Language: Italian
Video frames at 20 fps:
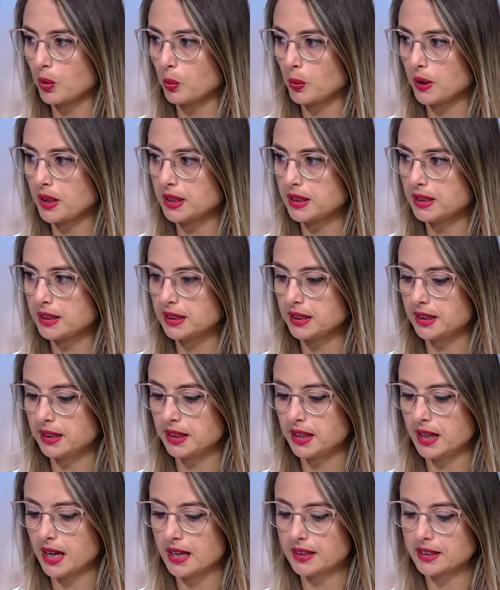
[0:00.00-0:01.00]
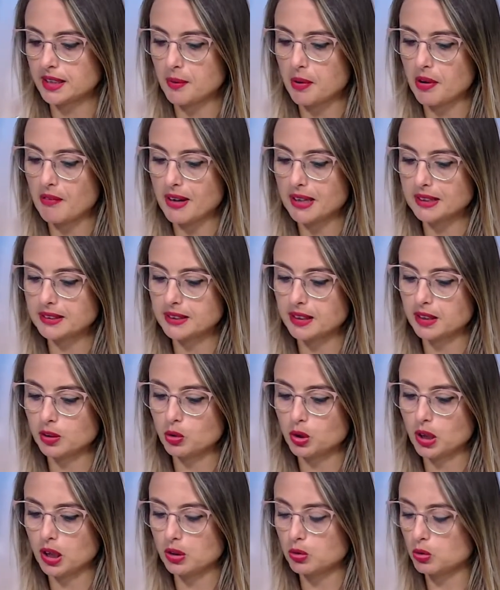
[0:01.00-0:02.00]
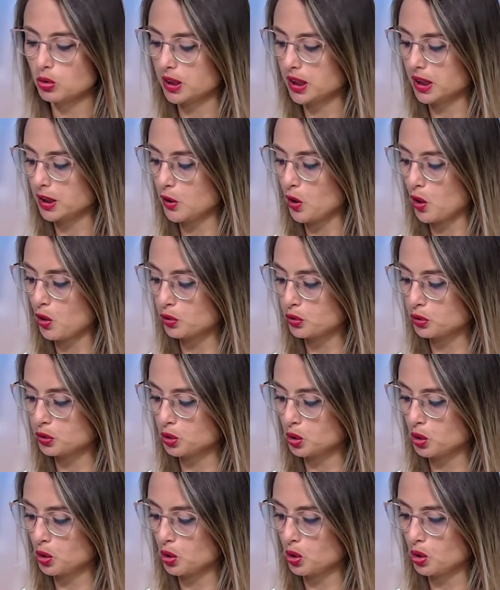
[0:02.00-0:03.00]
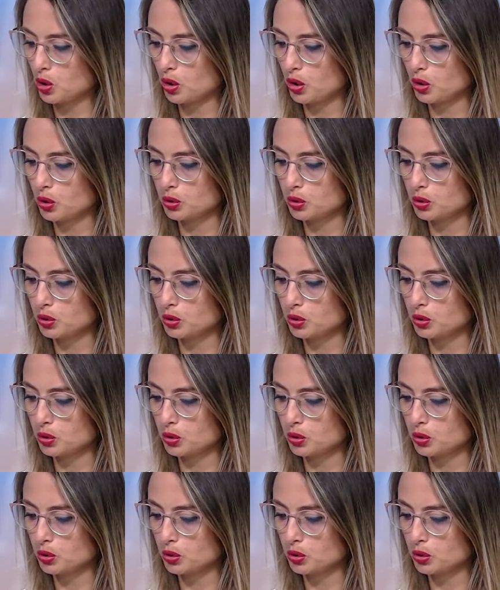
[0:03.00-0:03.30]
quindi andiamo avanti allora con il nostro eh,